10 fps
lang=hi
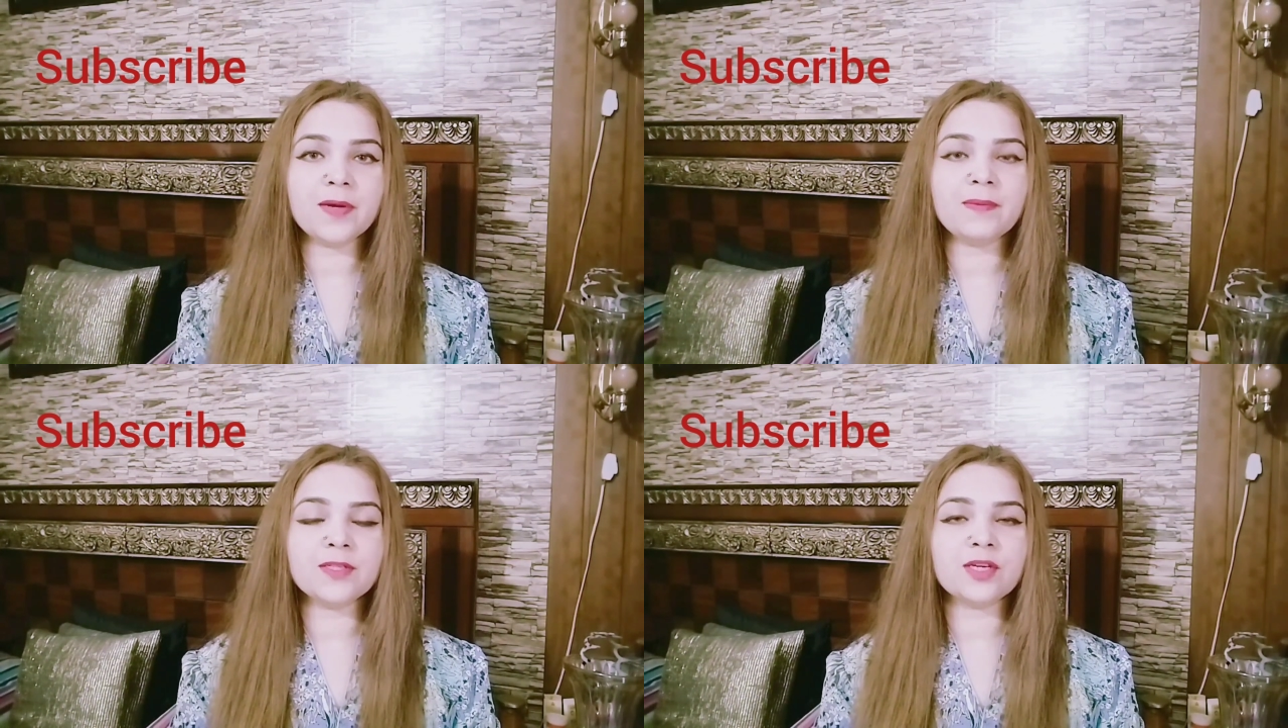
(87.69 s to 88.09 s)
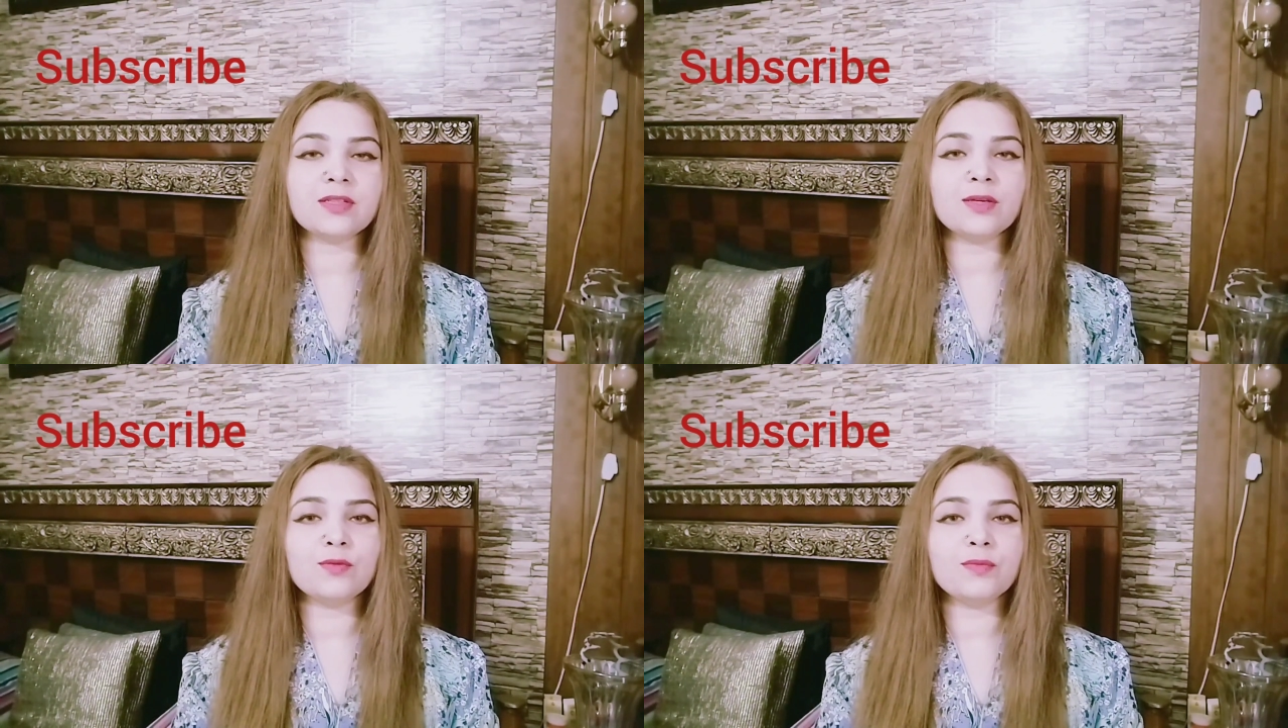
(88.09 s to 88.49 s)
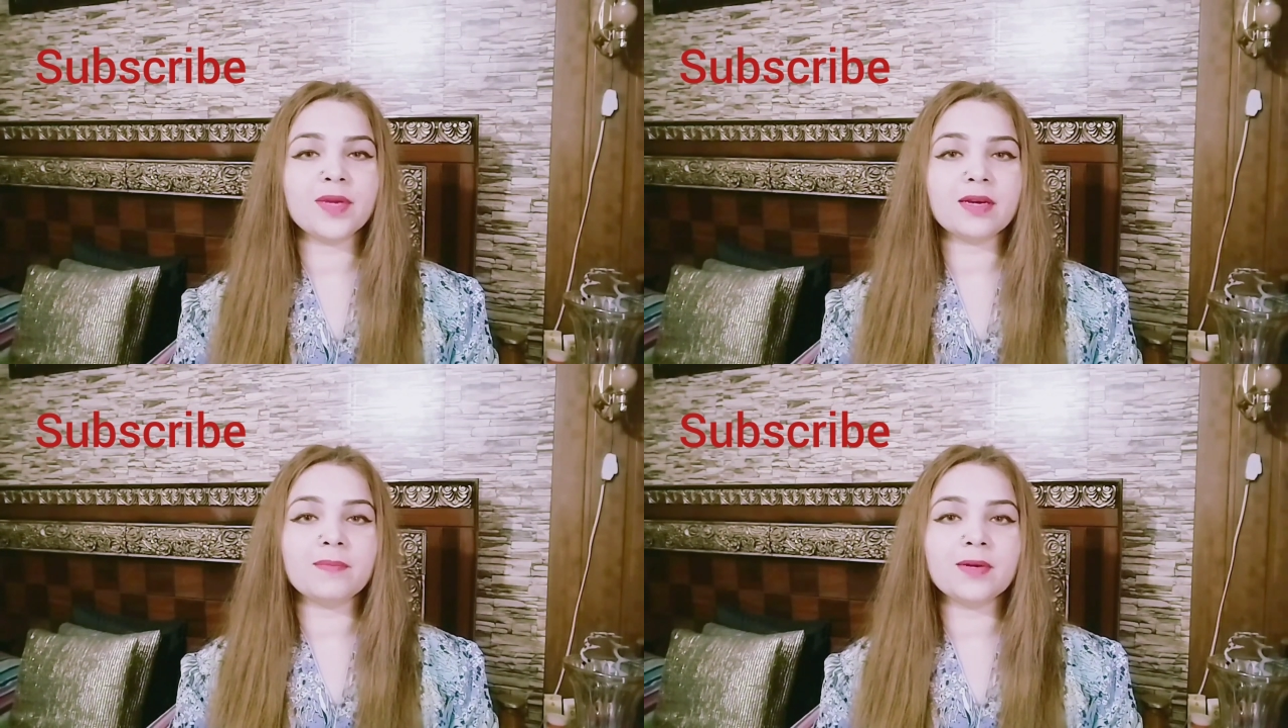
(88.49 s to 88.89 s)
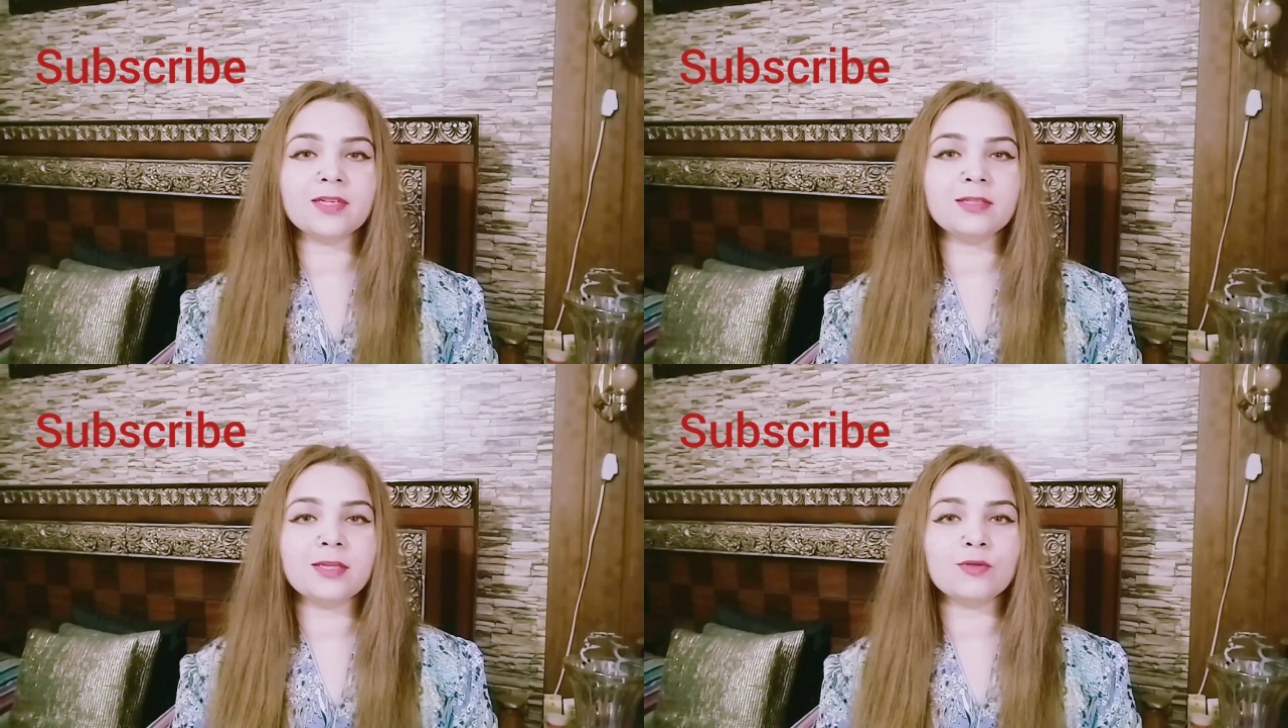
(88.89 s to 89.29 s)
पर भी जाती हूँ मेकअप
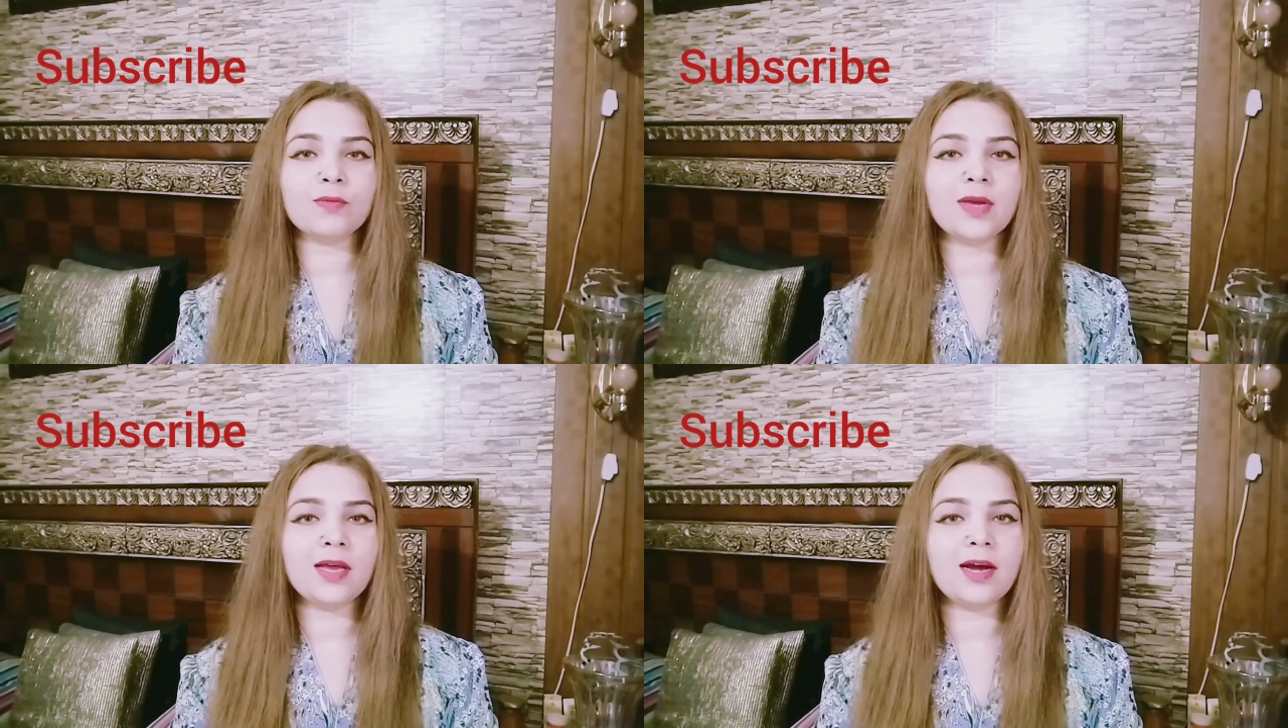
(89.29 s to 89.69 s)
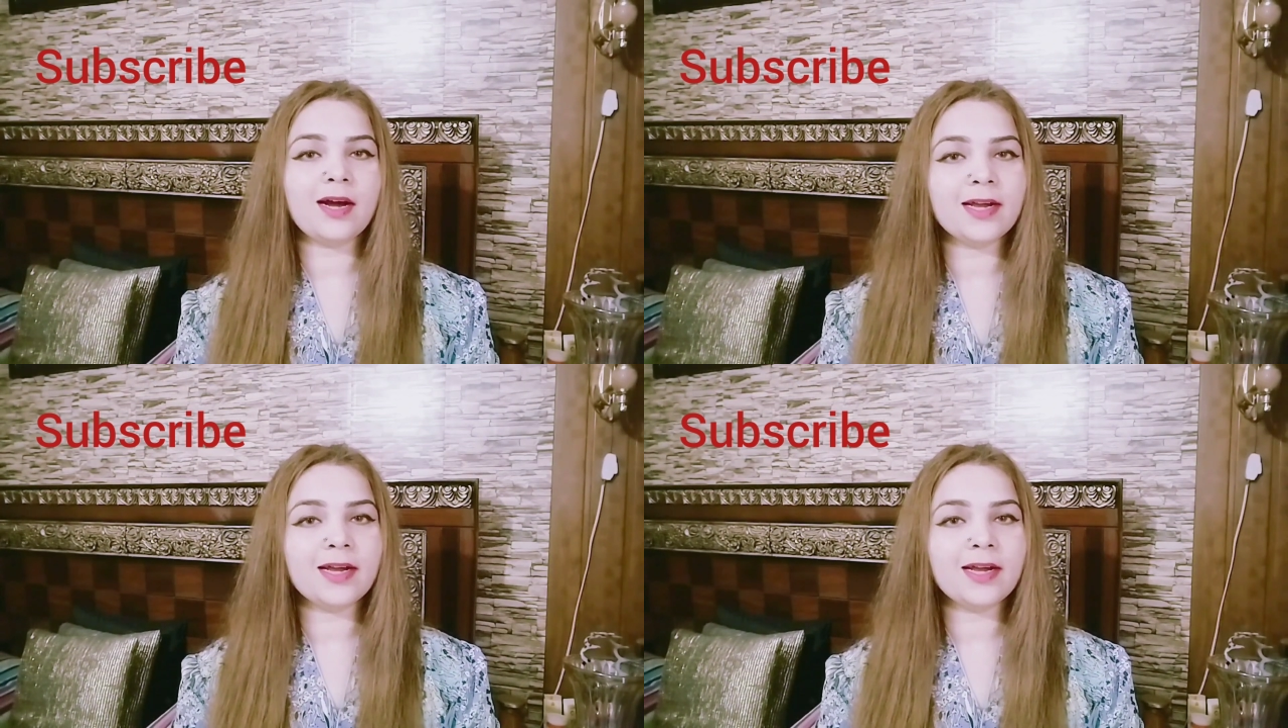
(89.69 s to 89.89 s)
ख़रीदने तो मैं